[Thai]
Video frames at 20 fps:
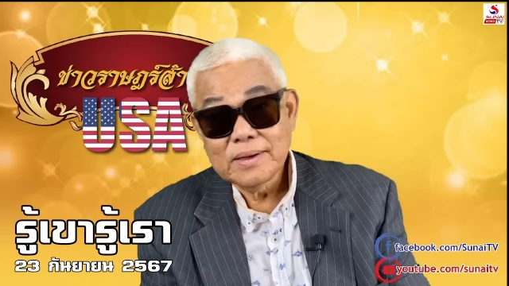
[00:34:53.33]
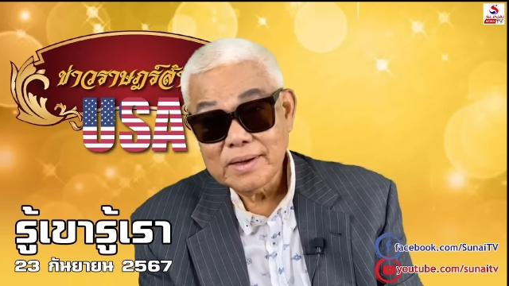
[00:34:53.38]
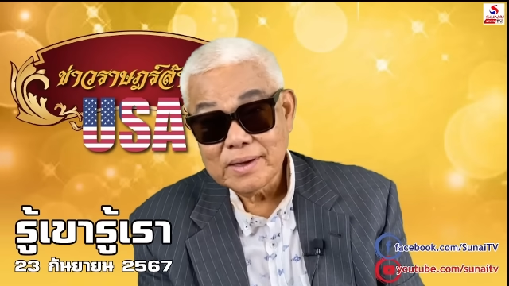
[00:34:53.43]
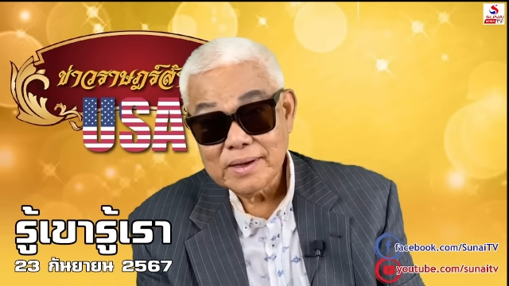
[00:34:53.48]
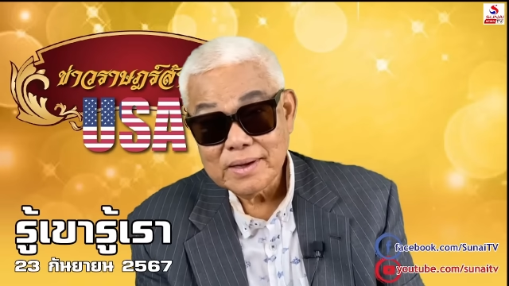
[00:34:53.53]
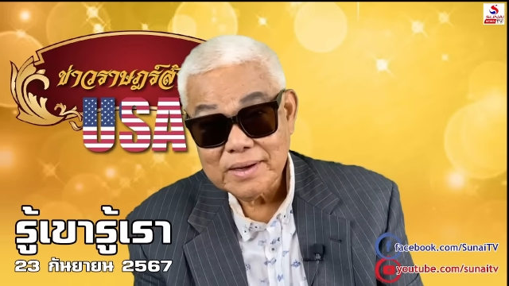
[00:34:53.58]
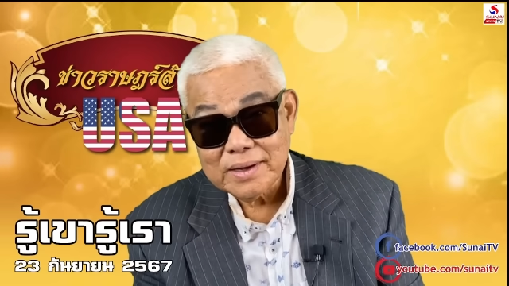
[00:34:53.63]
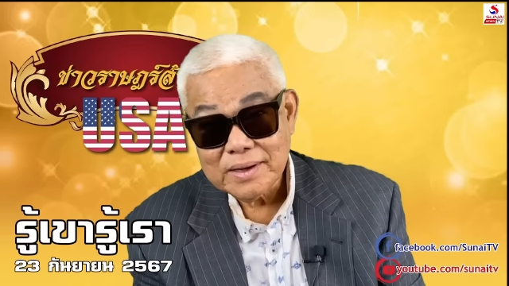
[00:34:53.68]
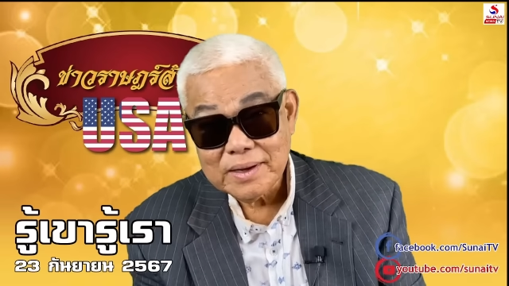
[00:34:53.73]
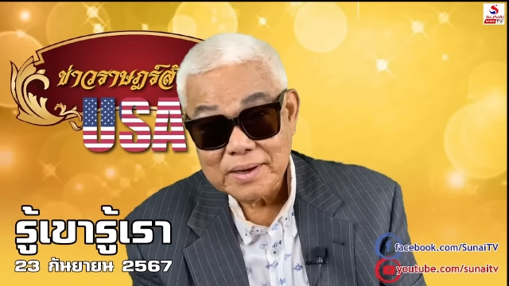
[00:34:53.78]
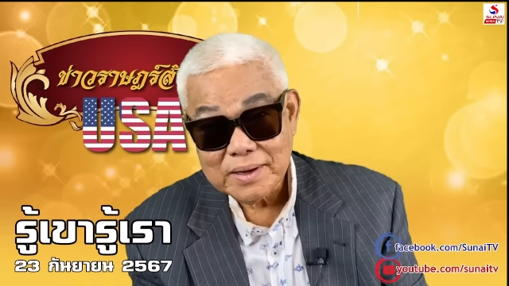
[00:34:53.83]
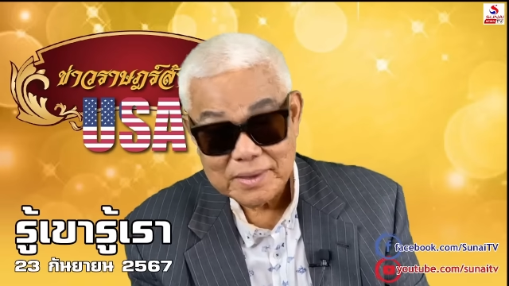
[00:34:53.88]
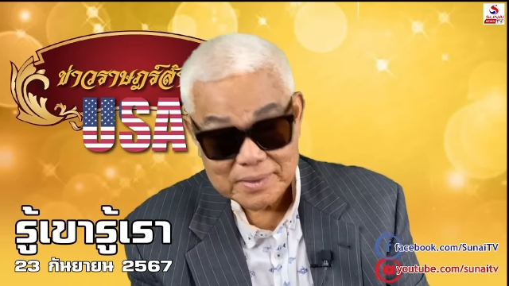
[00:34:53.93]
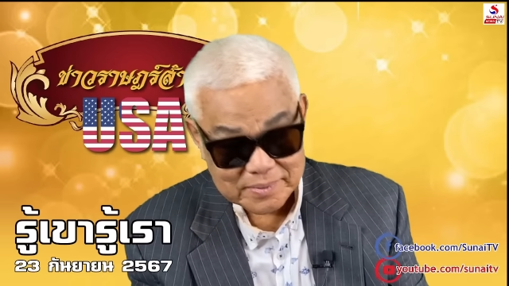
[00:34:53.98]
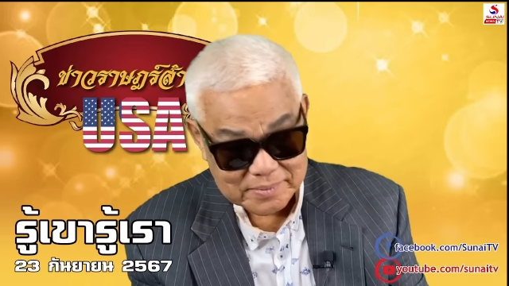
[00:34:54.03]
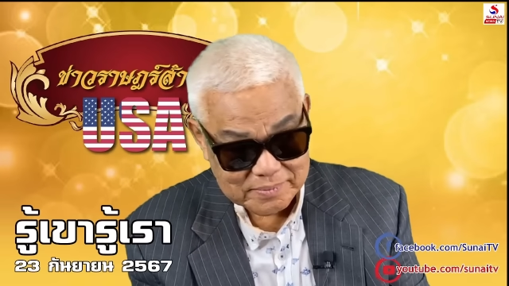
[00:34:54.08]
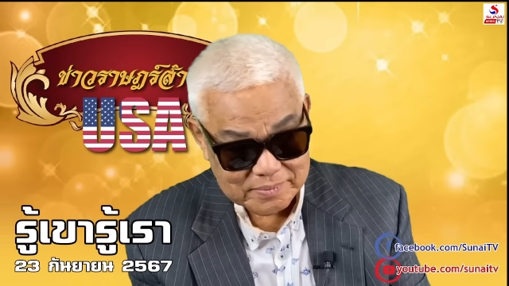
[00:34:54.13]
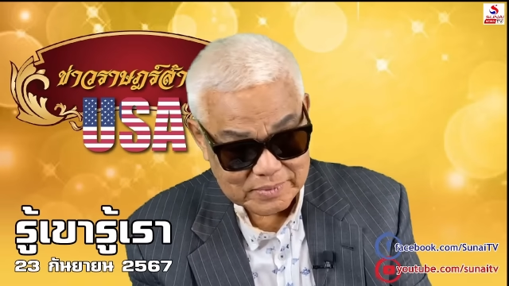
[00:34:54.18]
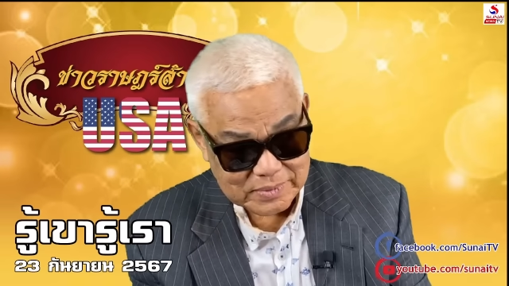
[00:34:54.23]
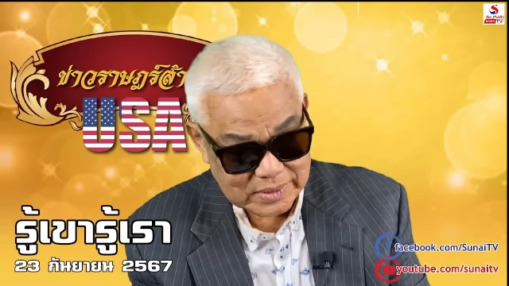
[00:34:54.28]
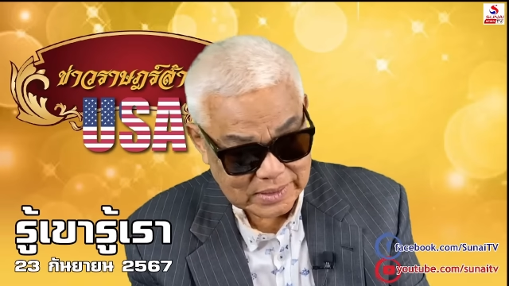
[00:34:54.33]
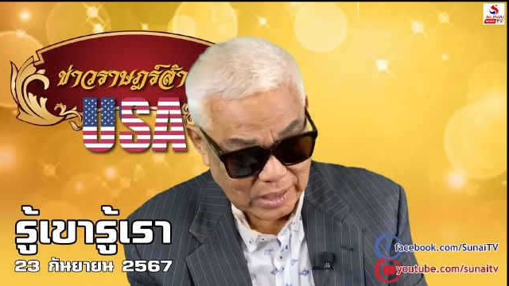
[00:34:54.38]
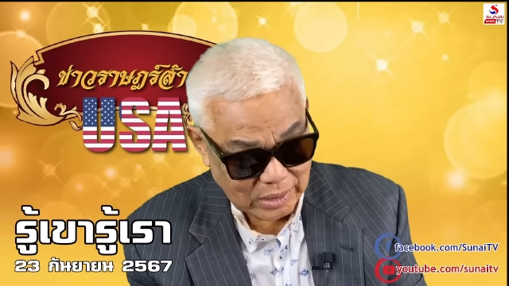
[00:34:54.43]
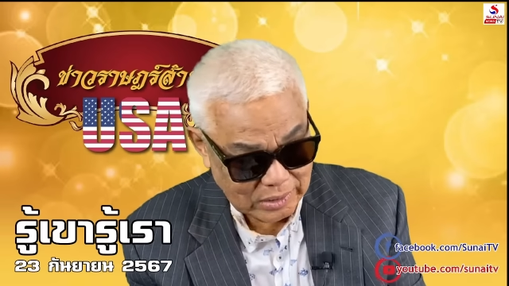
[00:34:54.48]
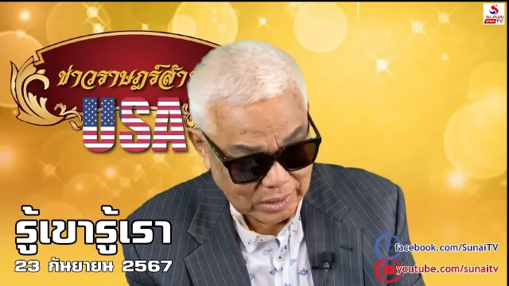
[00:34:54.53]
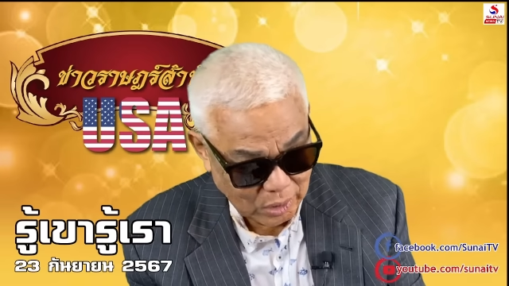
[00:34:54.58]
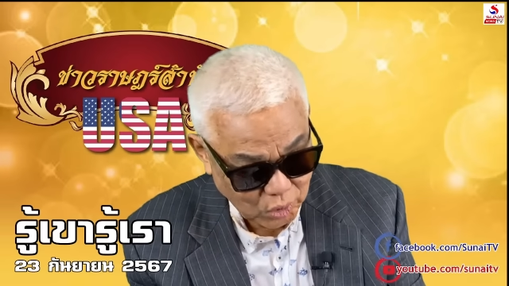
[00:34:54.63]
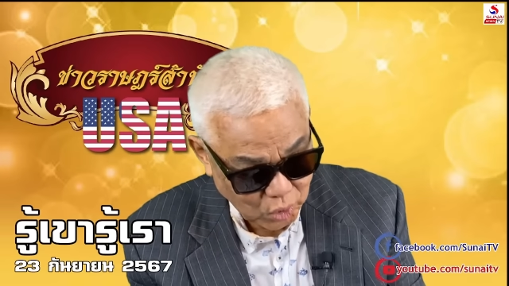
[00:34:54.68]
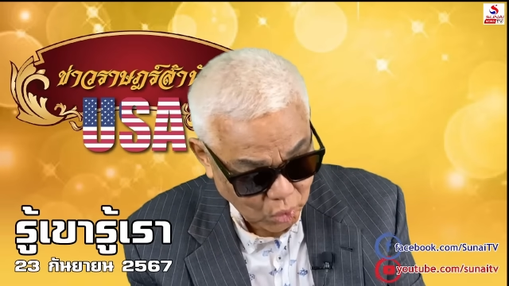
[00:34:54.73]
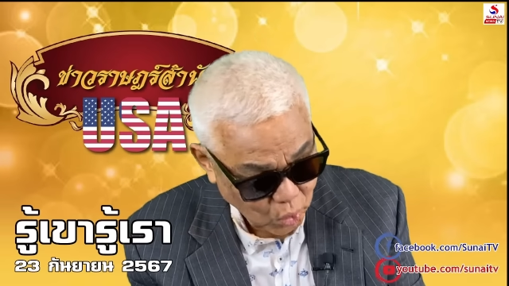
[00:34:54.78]

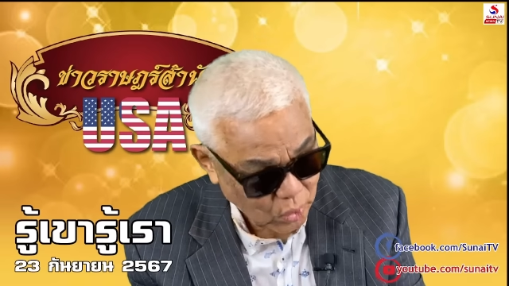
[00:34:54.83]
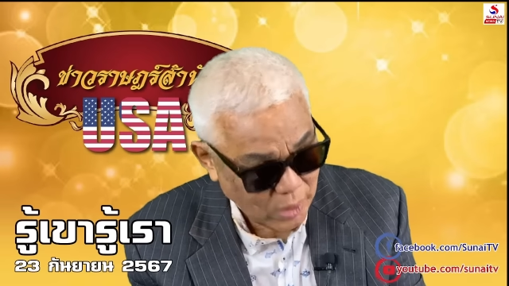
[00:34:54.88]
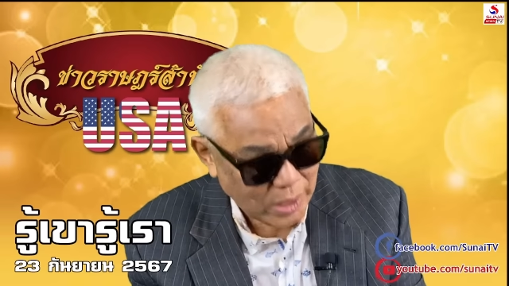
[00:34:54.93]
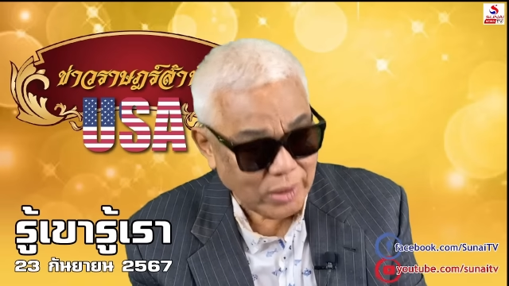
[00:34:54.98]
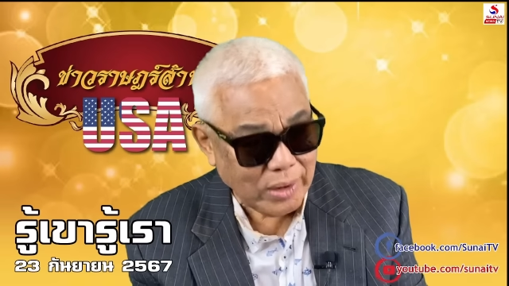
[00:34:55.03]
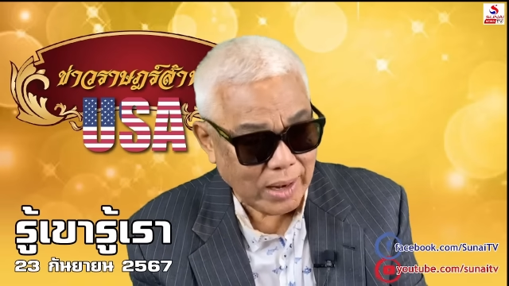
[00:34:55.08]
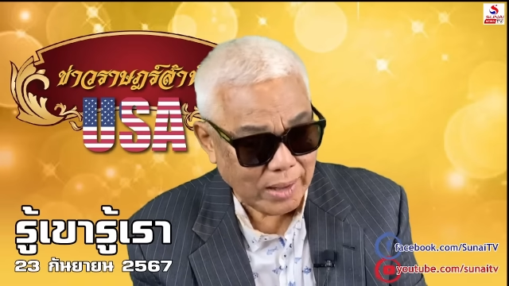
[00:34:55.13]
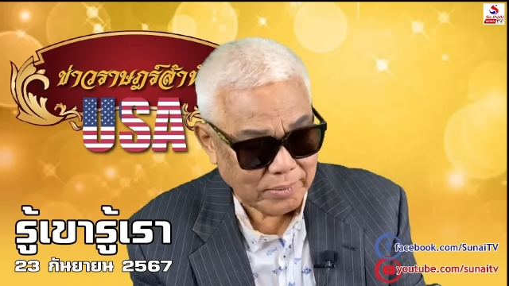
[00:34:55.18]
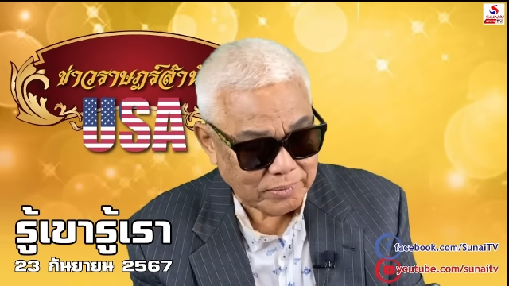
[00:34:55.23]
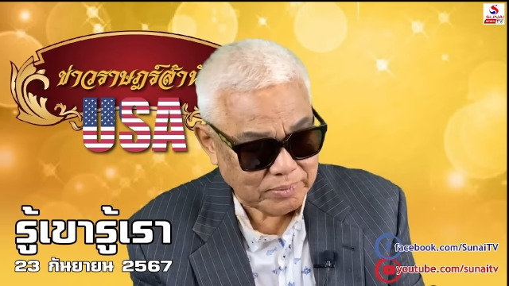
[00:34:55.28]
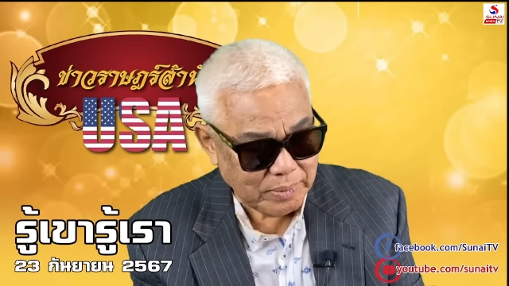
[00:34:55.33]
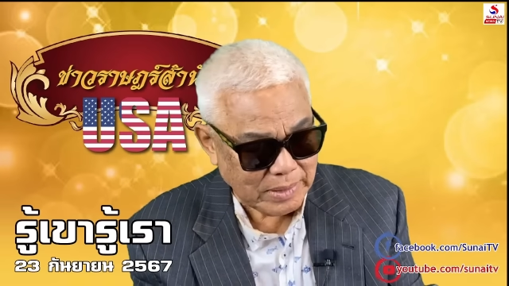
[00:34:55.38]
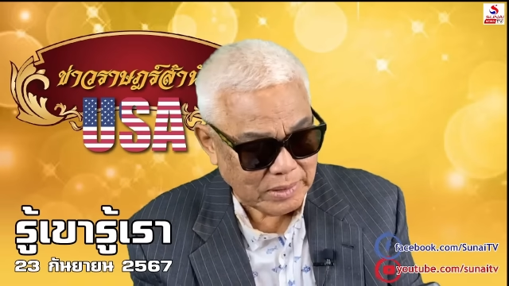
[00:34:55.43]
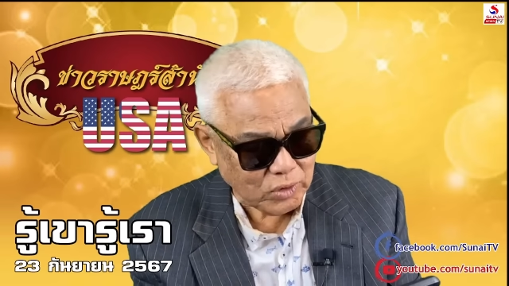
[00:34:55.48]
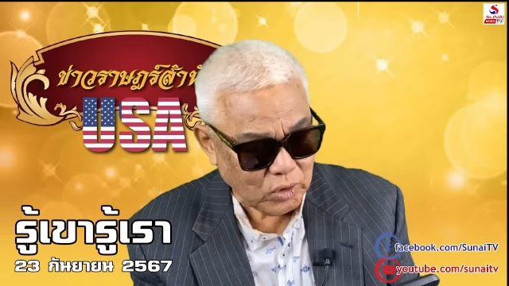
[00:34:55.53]
เเรารู้แล้วละ่ะ